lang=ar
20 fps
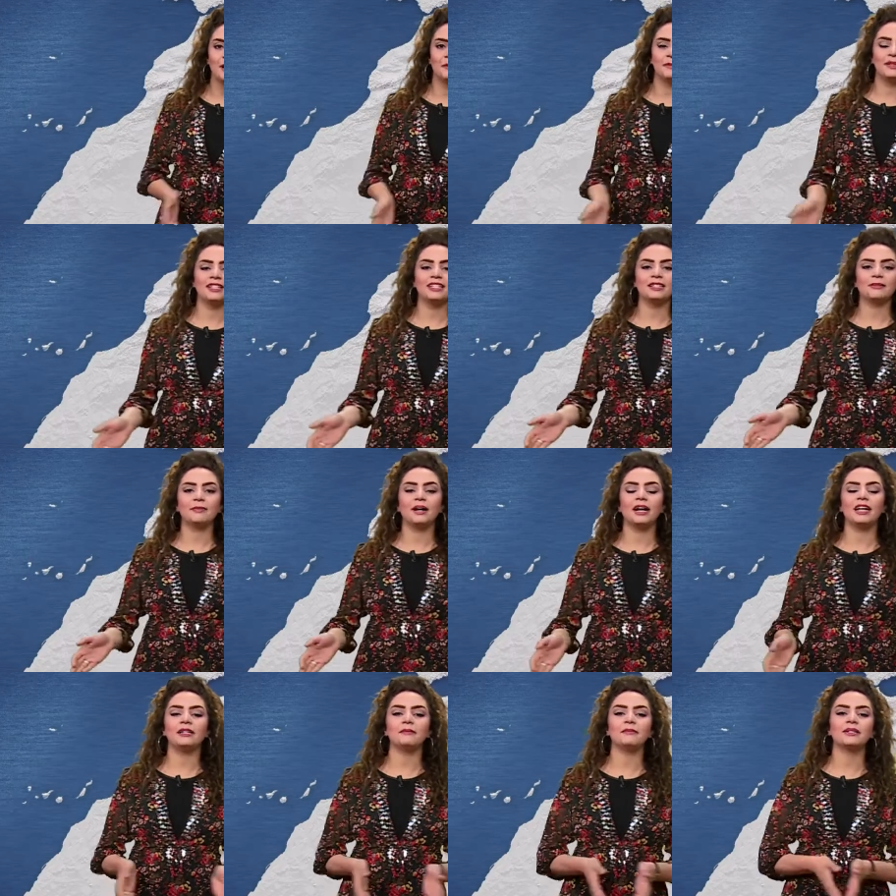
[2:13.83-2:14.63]

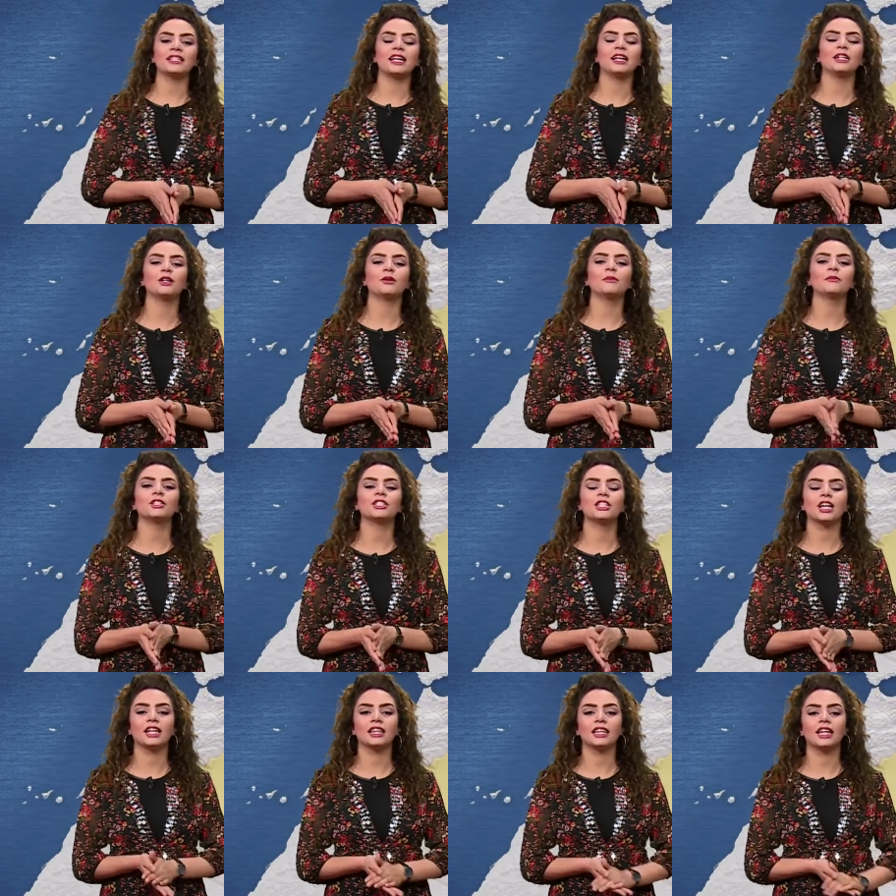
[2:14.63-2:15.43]
بالنسبة لمساء اليوم إن
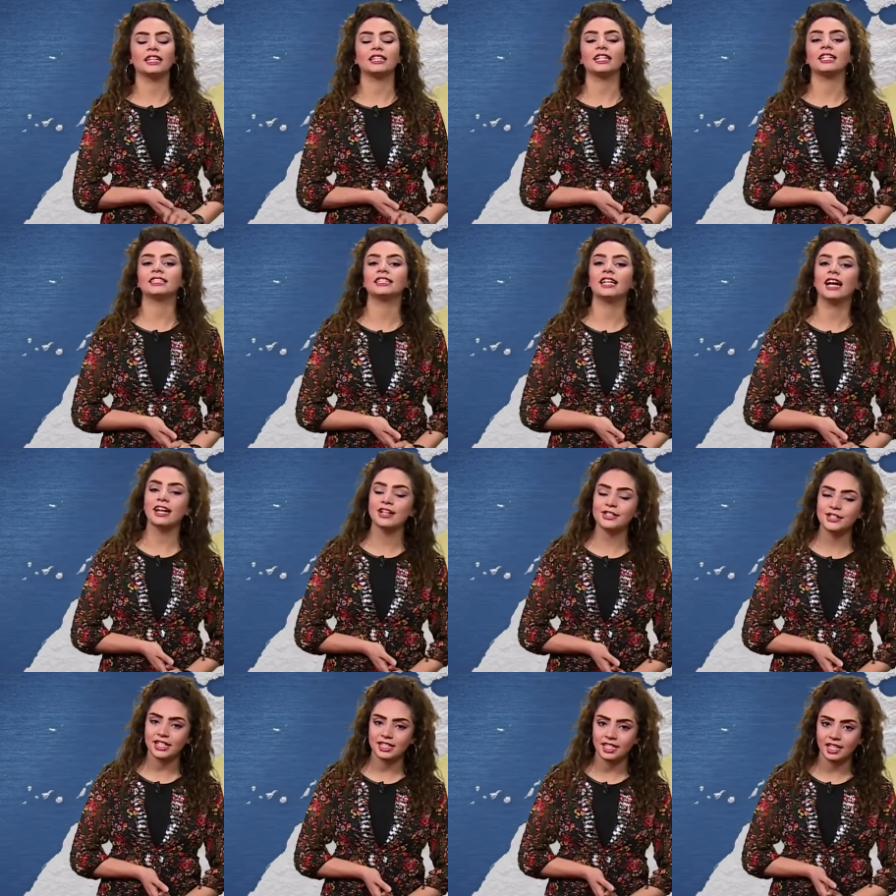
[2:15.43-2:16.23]
شاء الله إذا
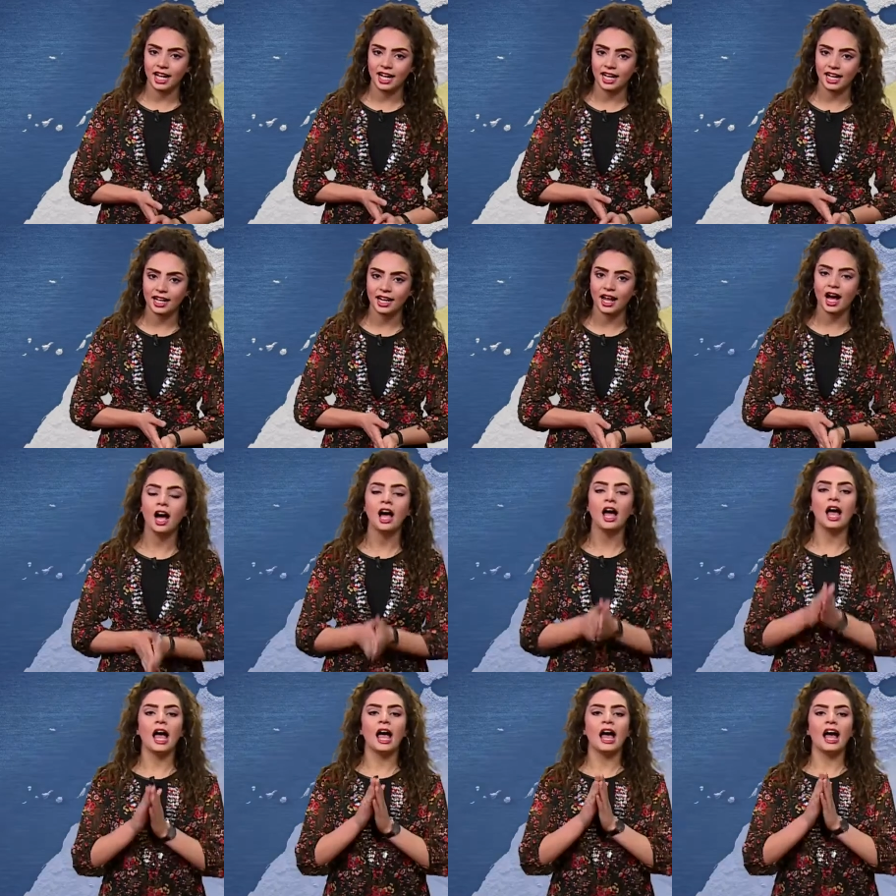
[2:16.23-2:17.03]
درجة الحرارة
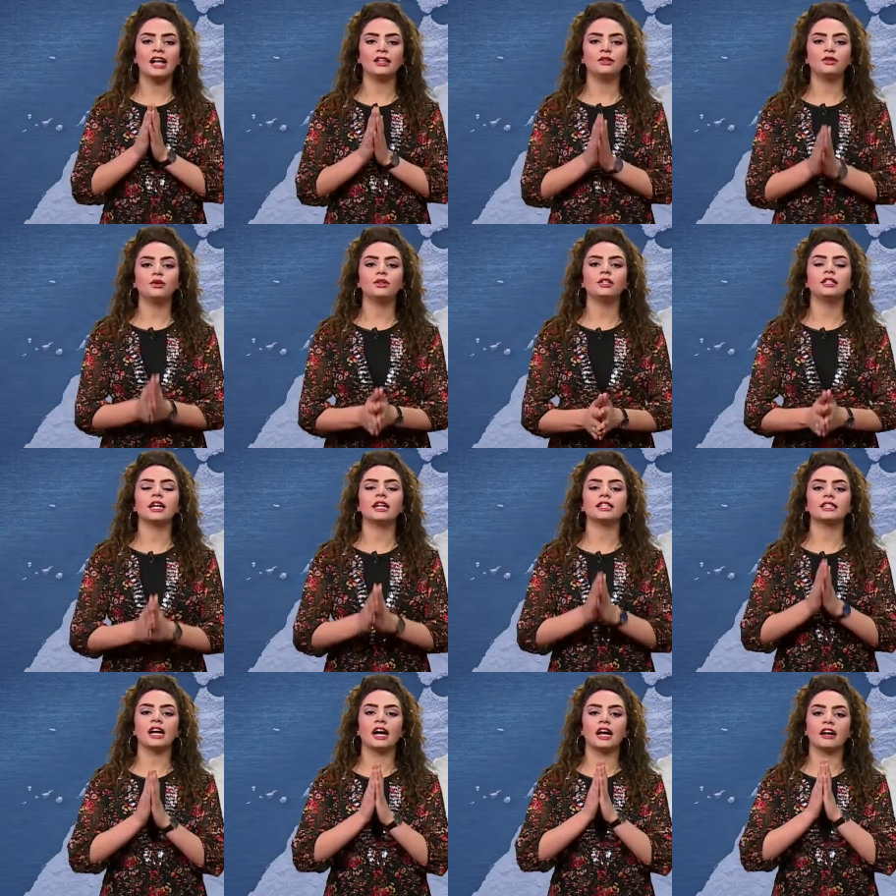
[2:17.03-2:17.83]

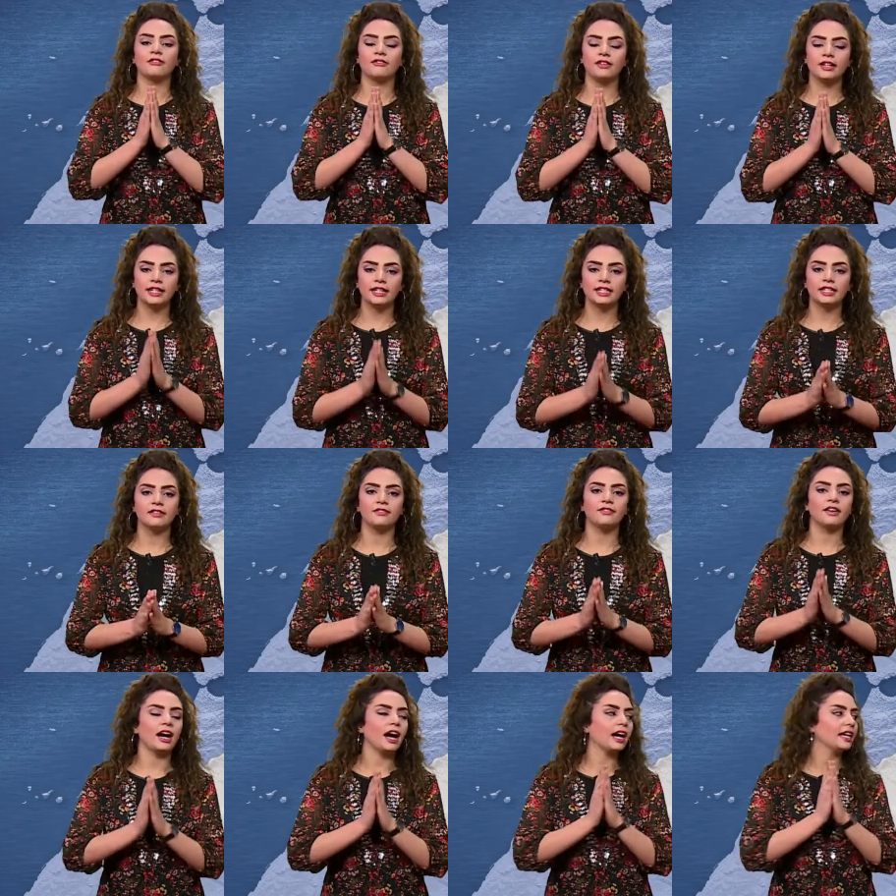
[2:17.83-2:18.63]
الدنيا تعرف
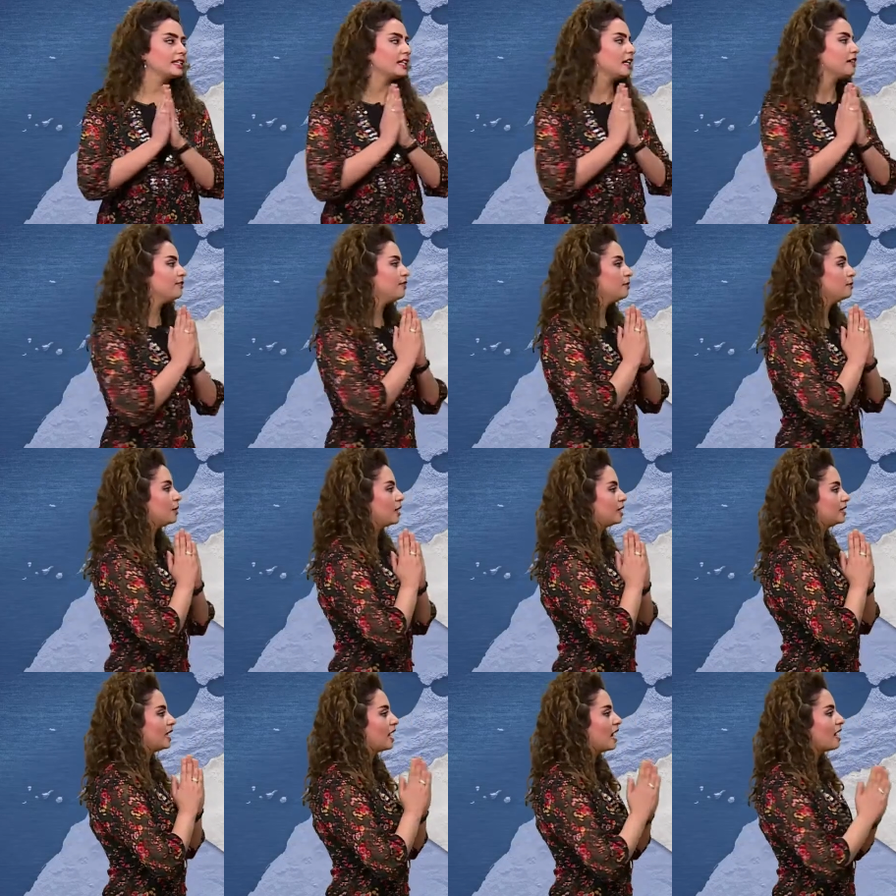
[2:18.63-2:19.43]
ارتفاع أيضا في
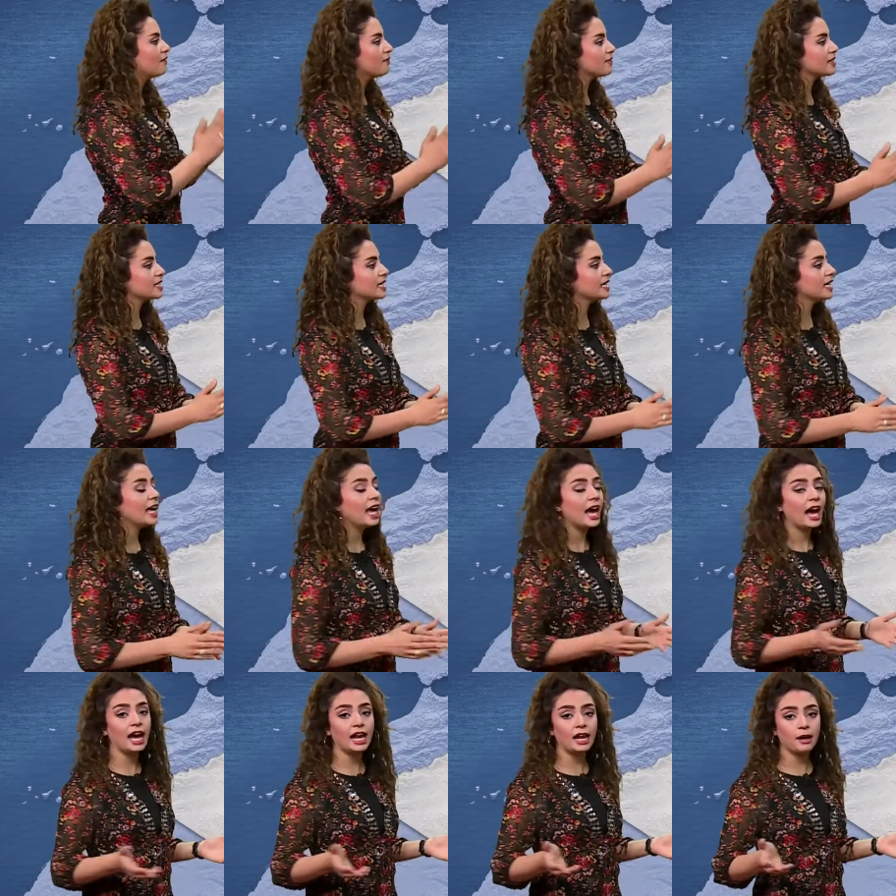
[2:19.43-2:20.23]
معدلها الفصلي
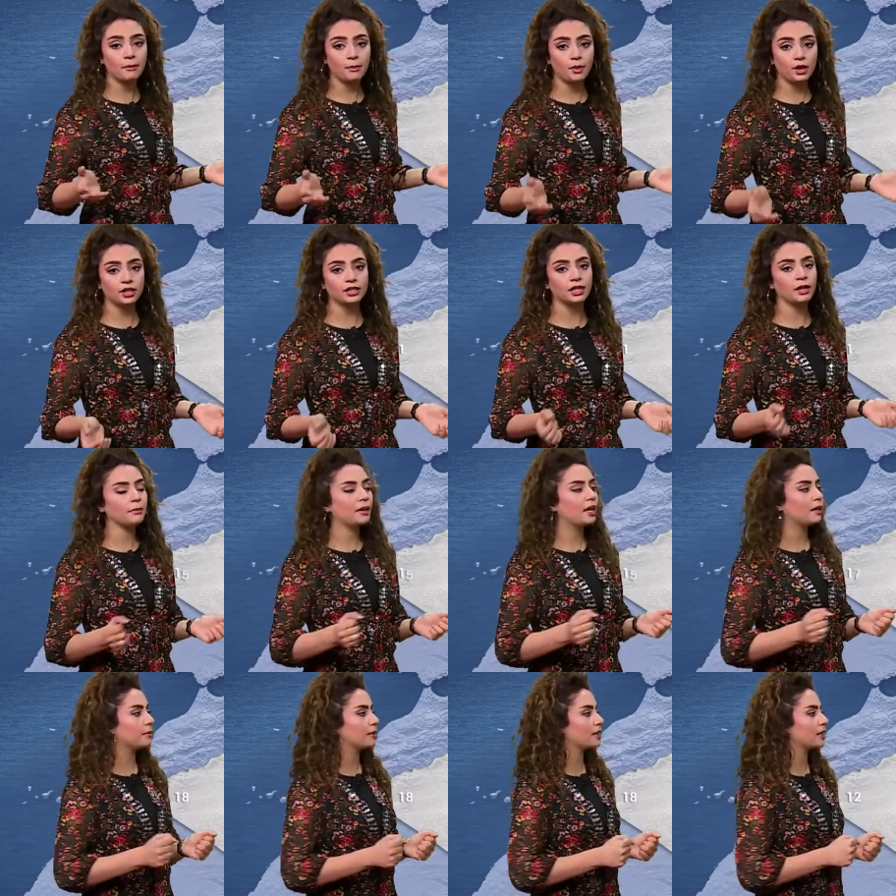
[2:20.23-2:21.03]
على معظم
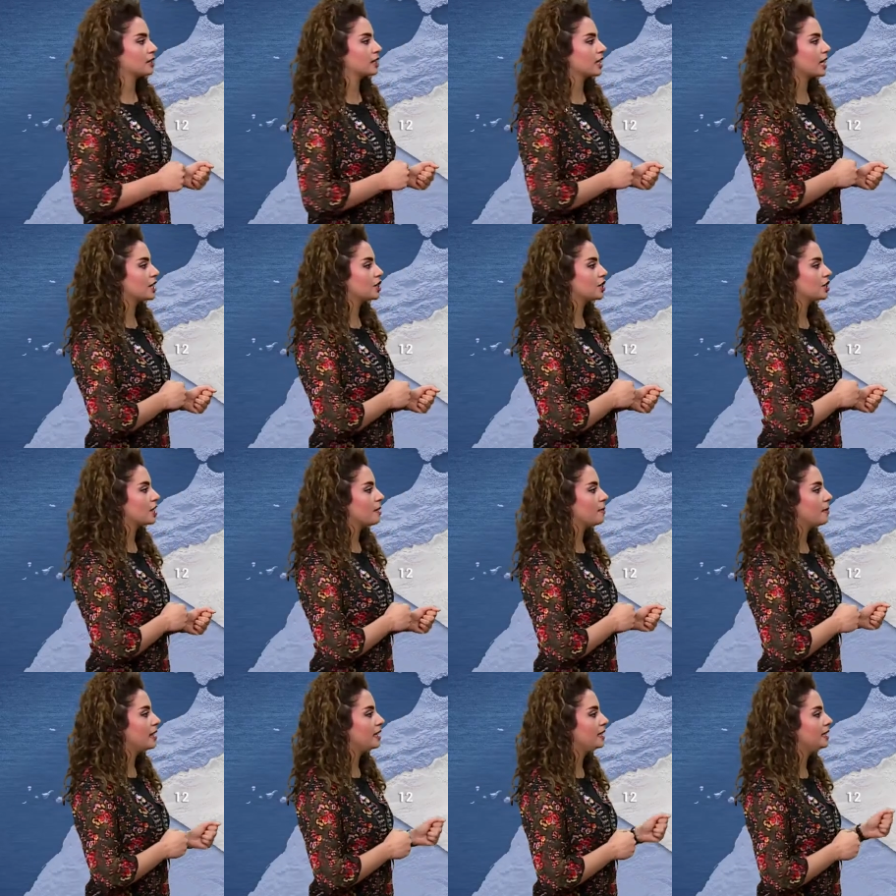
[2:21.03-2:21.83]
المناطق
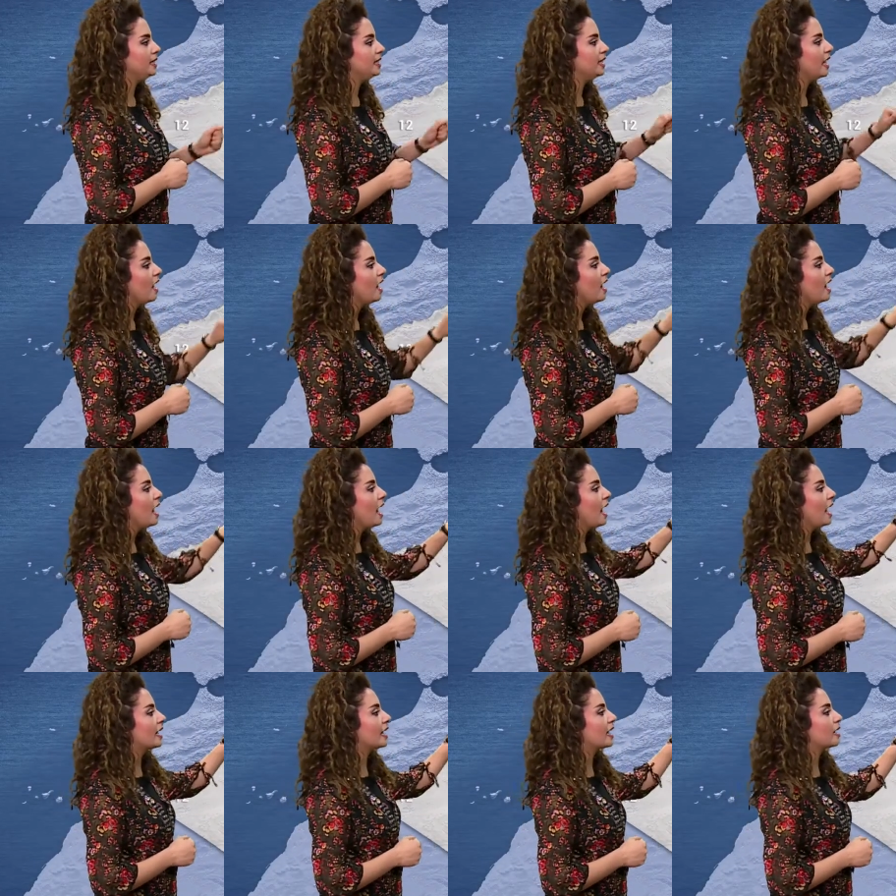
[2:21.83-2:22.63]
الشمالية
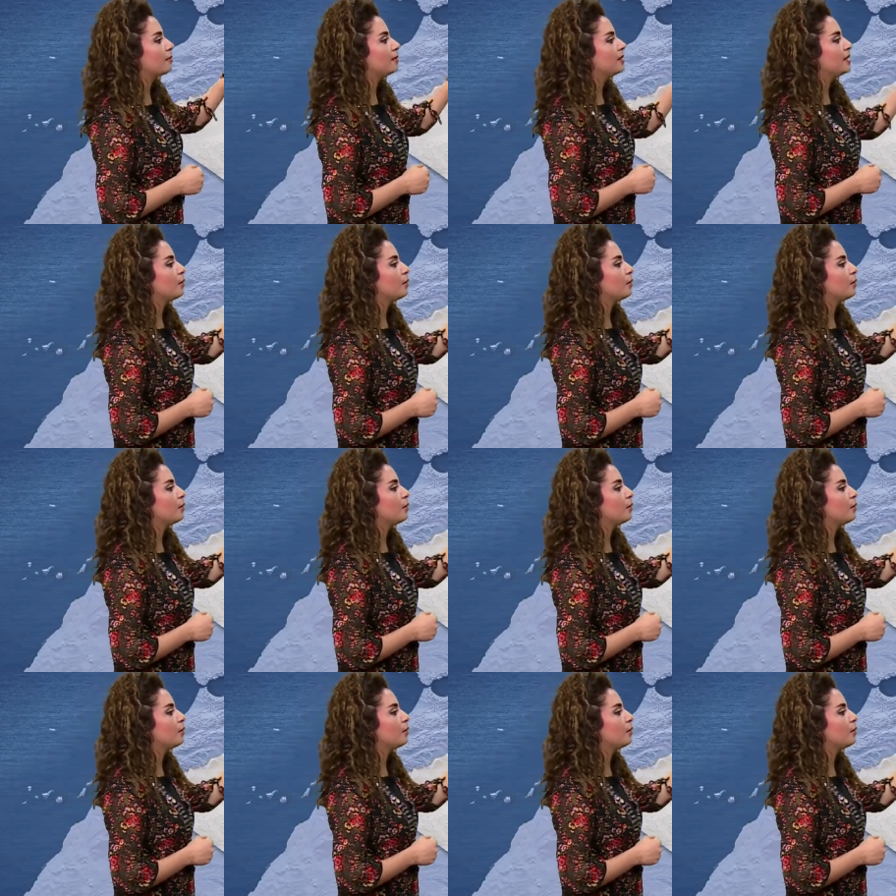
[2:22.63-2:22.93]
الغربية